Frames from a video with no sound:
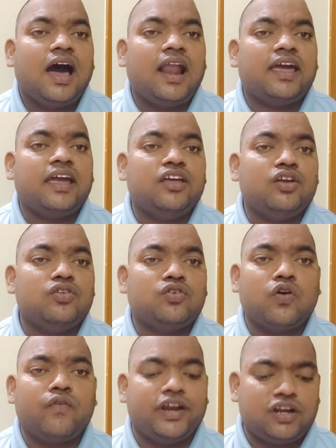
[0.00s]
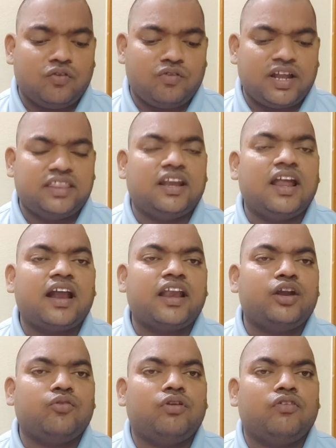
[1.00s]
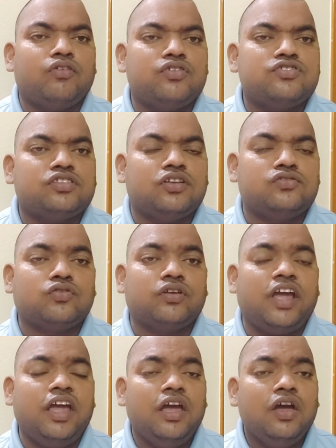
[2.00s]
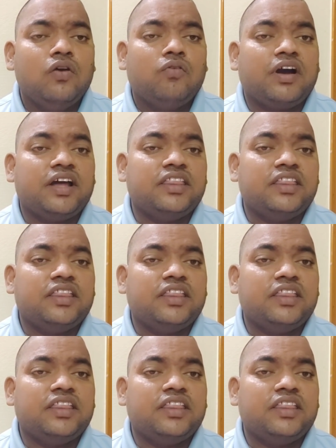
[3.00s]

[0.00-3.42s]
అలాగే ఈరోజు కువైట్లో ఉన్న దినార్ రేటు విలువ గురించి తెలుసుకుంటే ఒక